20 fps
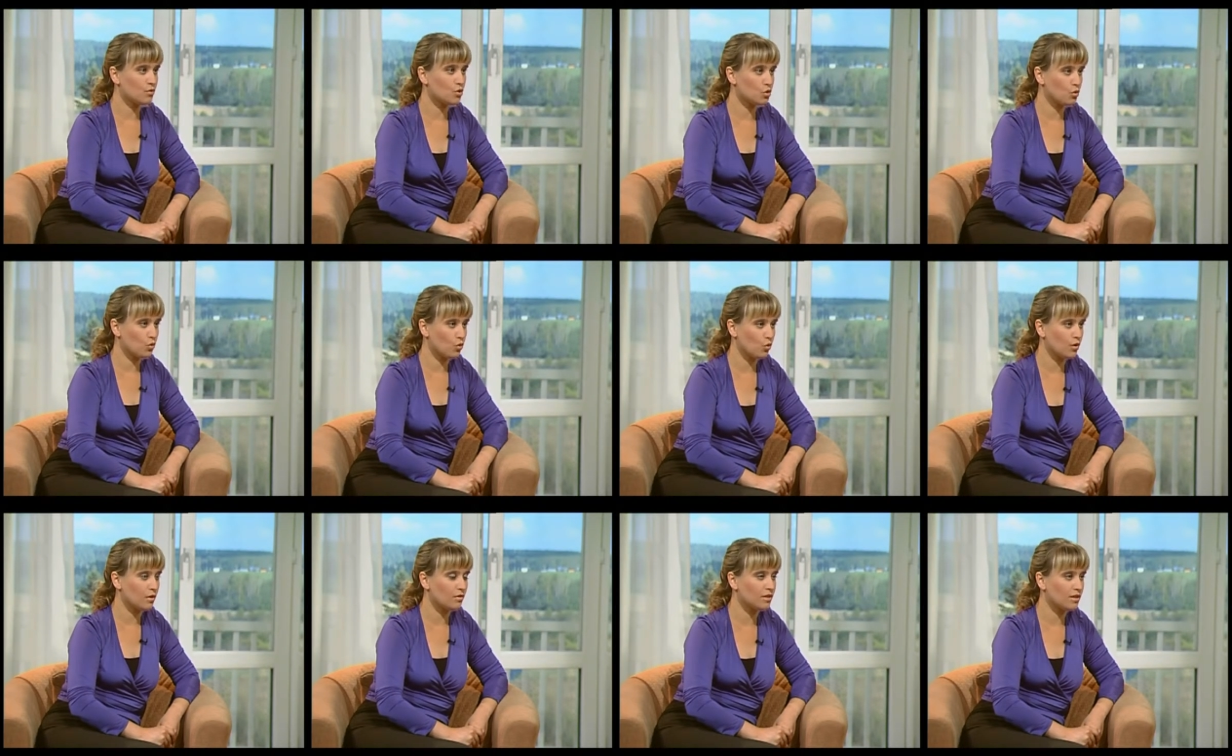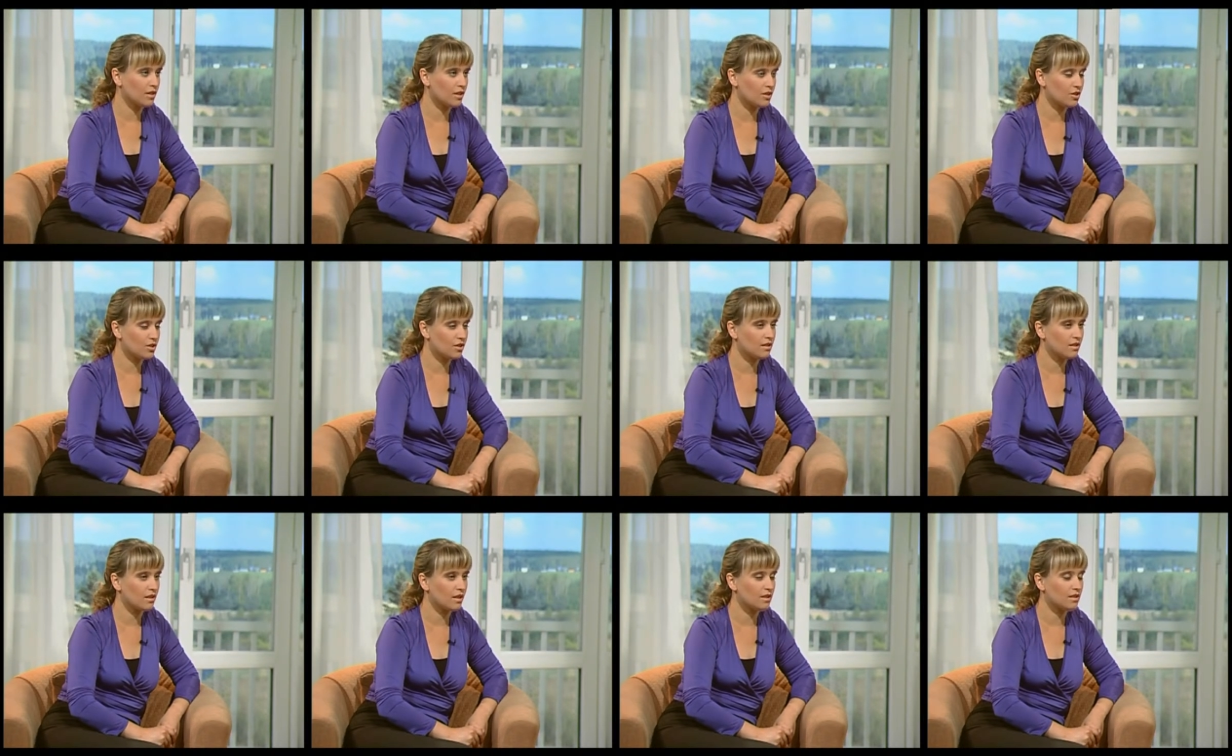в школе, в
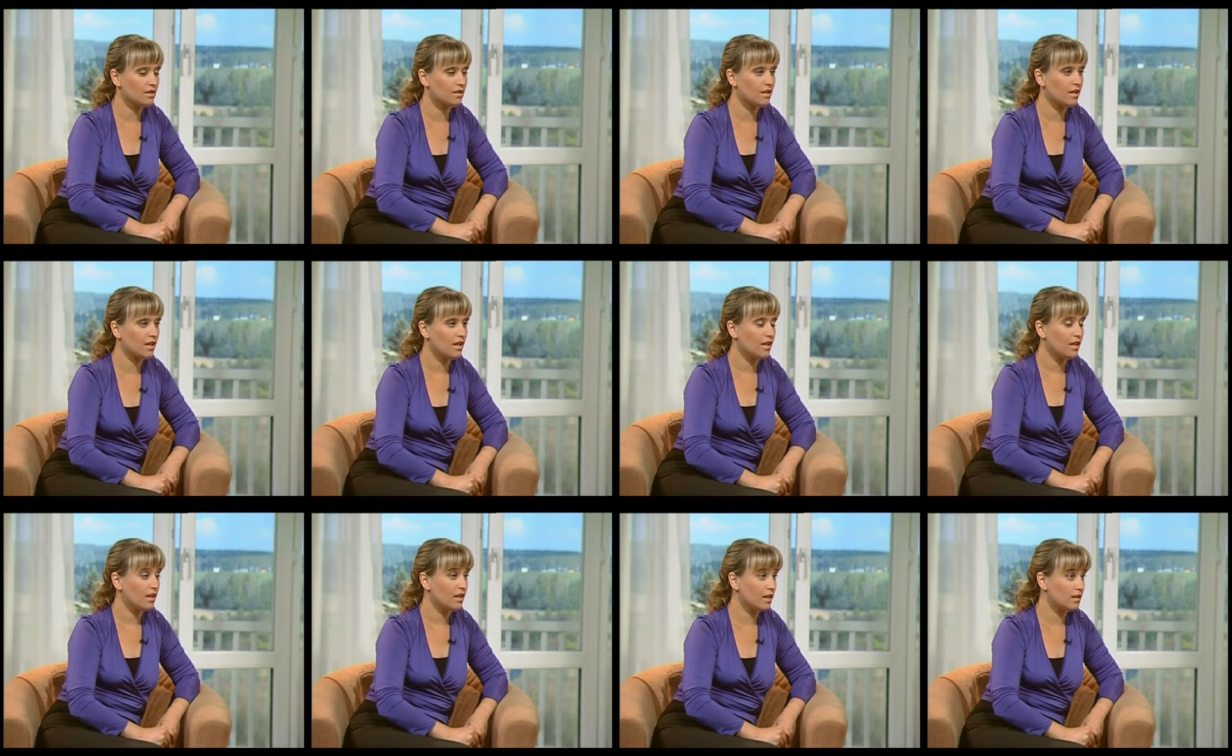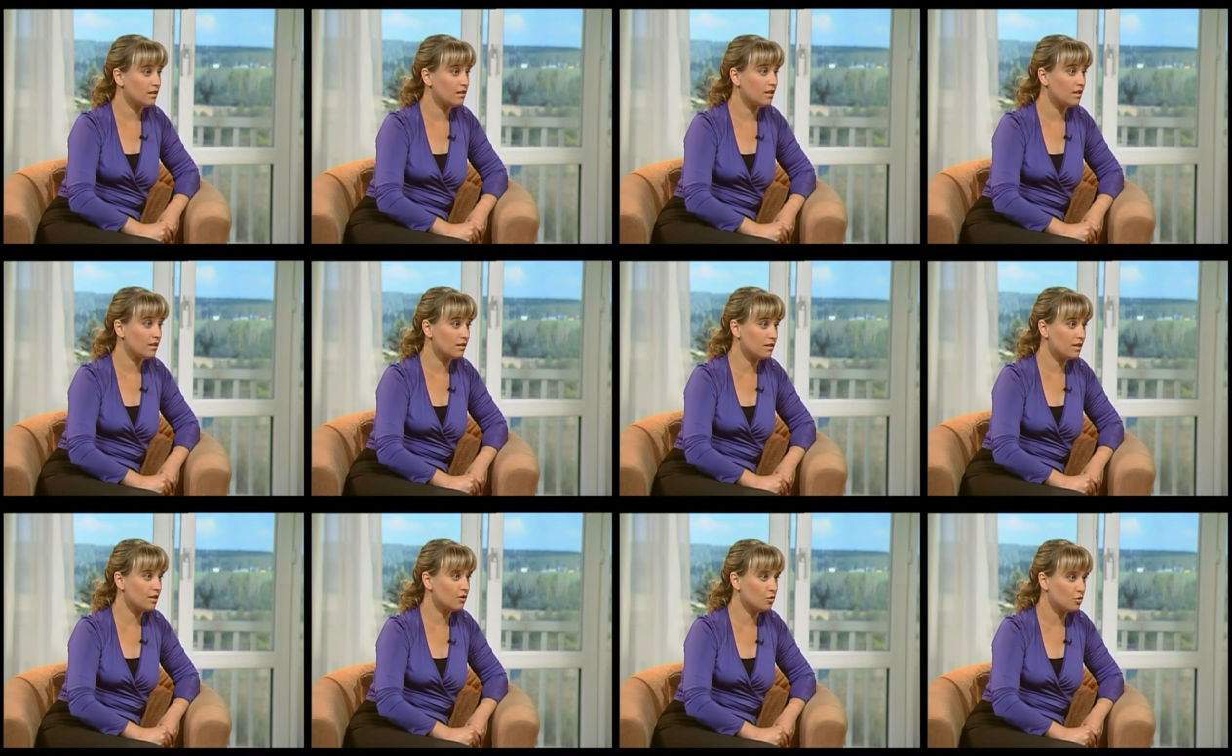старших классах, я
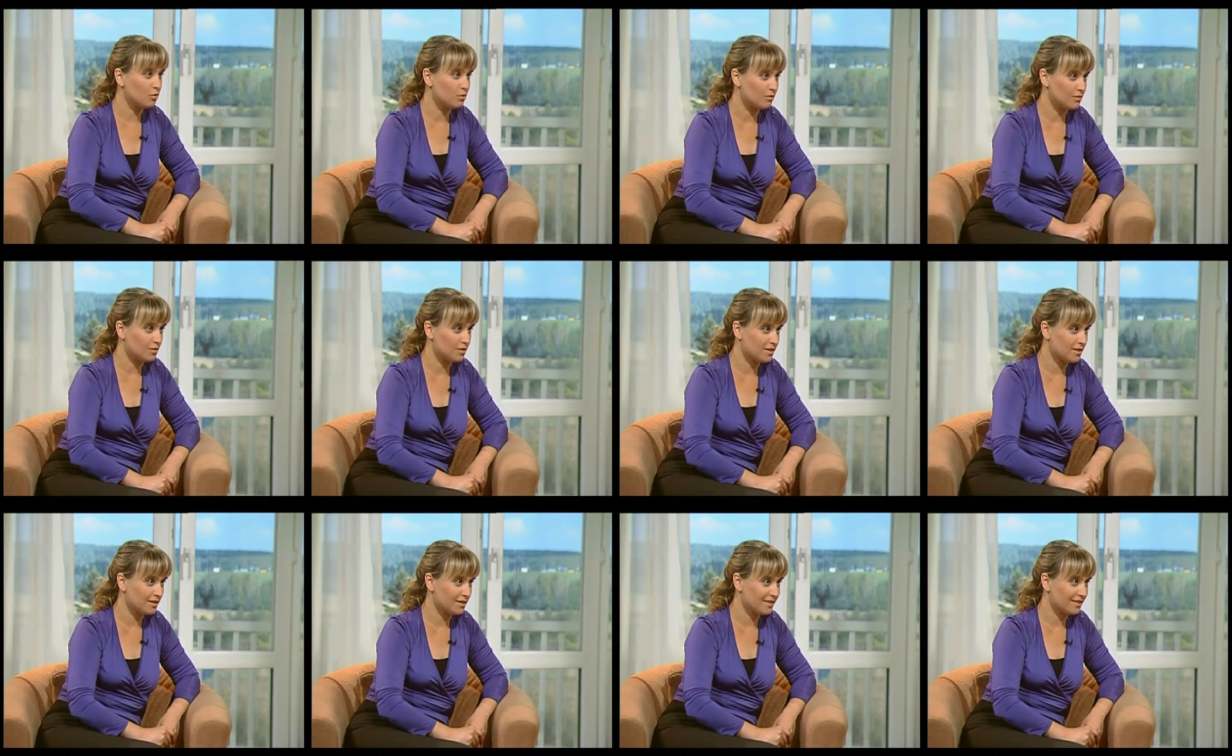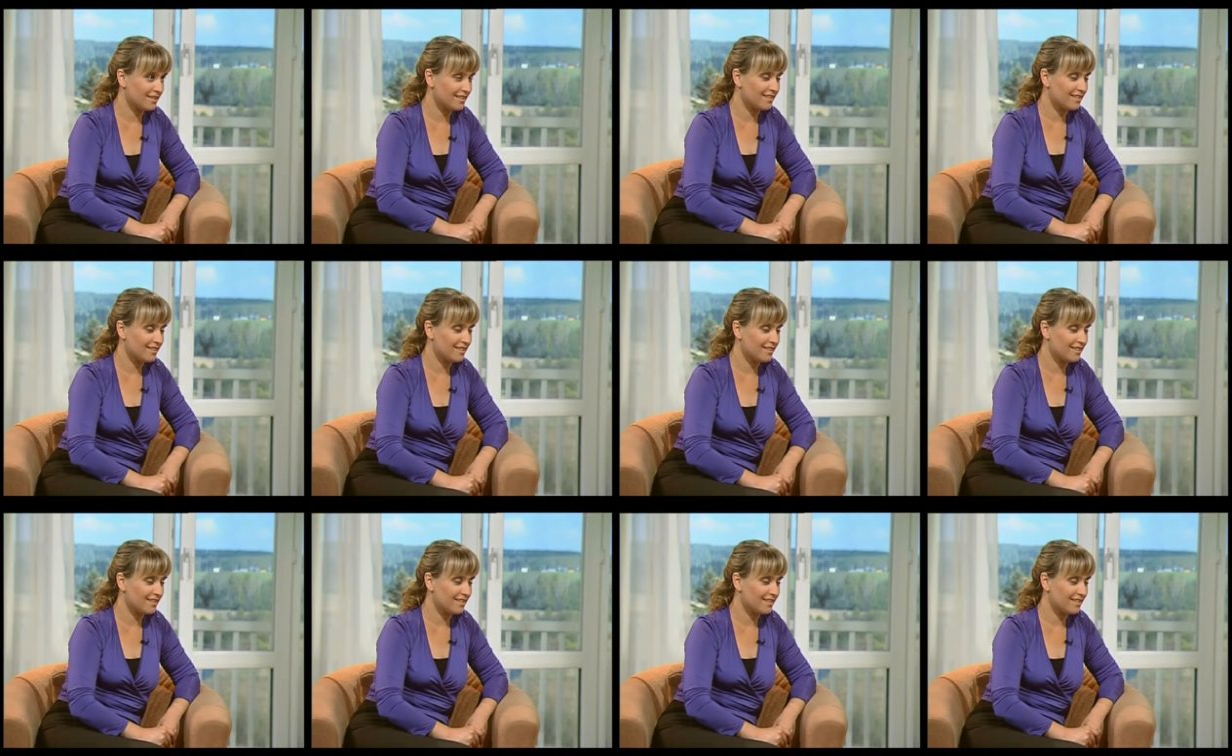стала задумываться,